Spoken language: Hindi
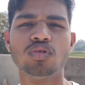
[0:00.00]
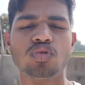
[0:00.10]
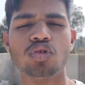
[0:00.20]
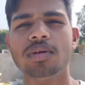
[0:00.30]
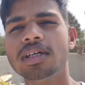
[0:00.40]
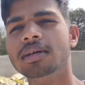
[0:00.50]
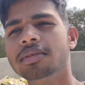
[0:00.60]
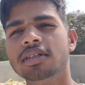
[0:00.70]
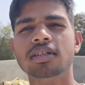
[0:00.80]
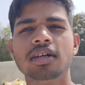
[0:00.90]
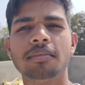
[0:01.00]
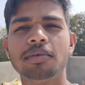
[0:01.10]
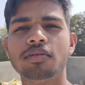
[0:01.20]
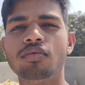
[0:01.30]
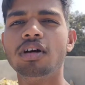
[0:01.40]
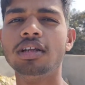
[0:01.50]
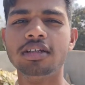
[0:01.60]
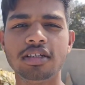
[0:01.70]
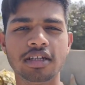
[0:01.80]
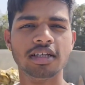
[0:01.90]
उसको भाई अभी अपने वो वाले
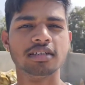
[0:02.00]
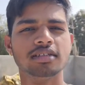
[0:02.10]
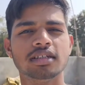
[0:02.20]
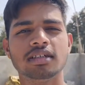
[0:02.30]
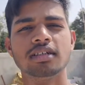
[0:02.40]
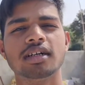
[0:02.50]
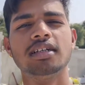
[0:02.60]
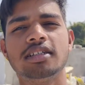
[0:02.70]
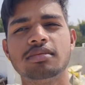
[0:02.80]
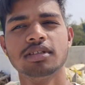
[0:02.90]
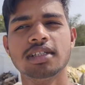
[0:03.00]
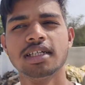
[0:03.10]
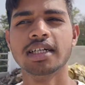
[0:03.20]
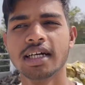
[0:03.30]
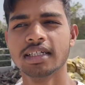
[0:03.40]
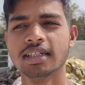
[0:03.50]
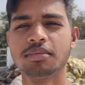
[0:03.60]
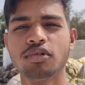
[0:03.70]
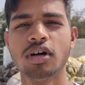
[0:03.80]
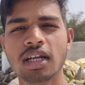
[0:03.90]
एक सिंगल डिस्पोजल सेट आके
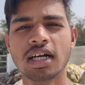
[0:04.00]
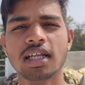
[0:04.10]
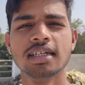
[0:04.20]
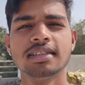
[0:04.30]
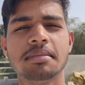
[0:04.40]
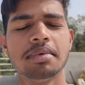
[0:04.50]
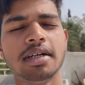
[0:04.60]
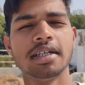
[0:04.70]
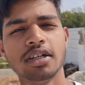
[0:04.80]
सबको अलग अलग सेपरेट